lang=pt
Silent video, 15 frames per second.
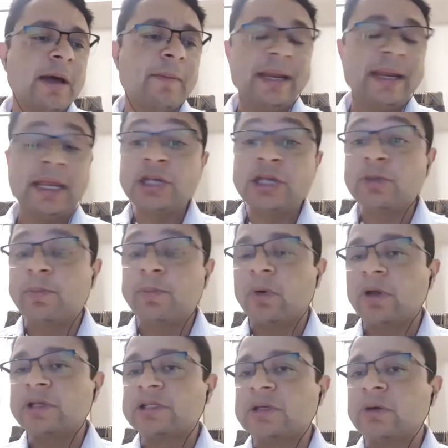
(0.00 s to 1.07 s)
para que a gente
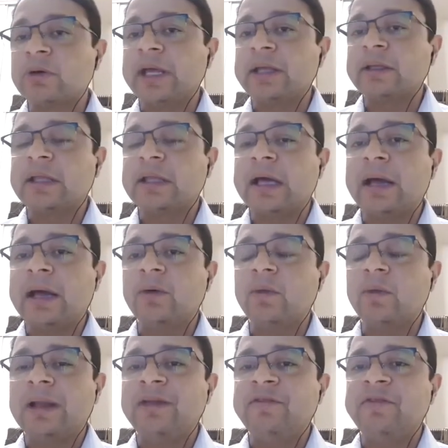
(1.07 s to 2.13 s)
possa orientar,
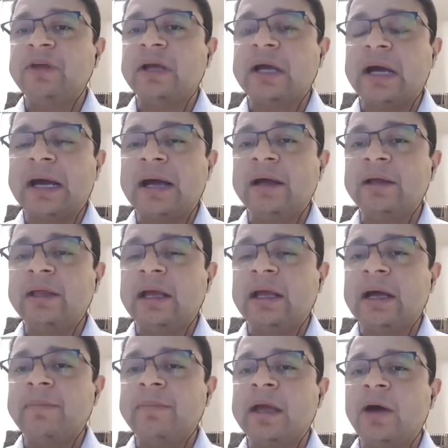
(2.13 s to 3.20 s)
qualificar,
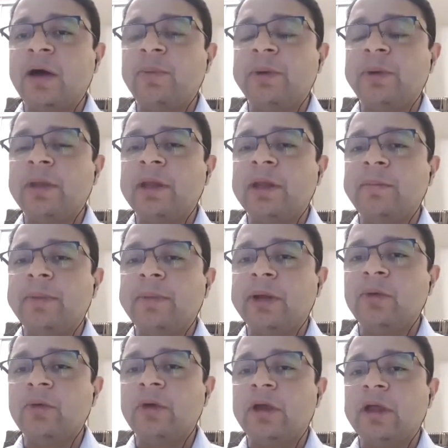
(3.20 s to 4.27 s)
encaminhar o primeiro
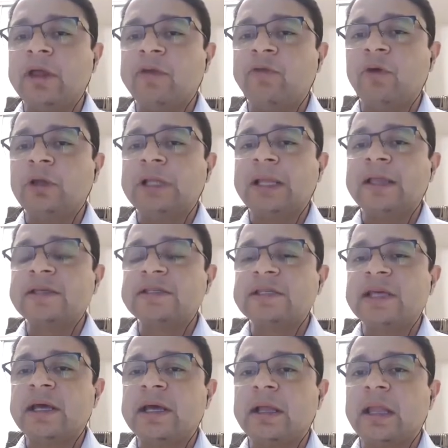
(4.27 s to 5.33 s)
emprego e
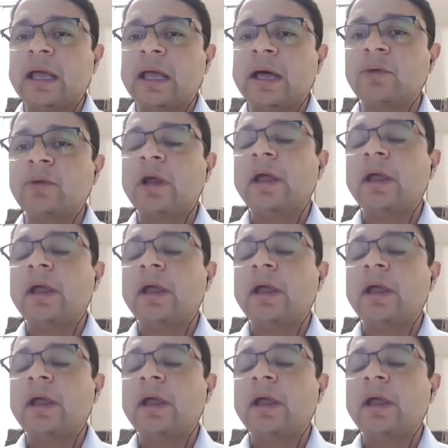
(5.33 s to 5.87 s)
fortalecer, é claro,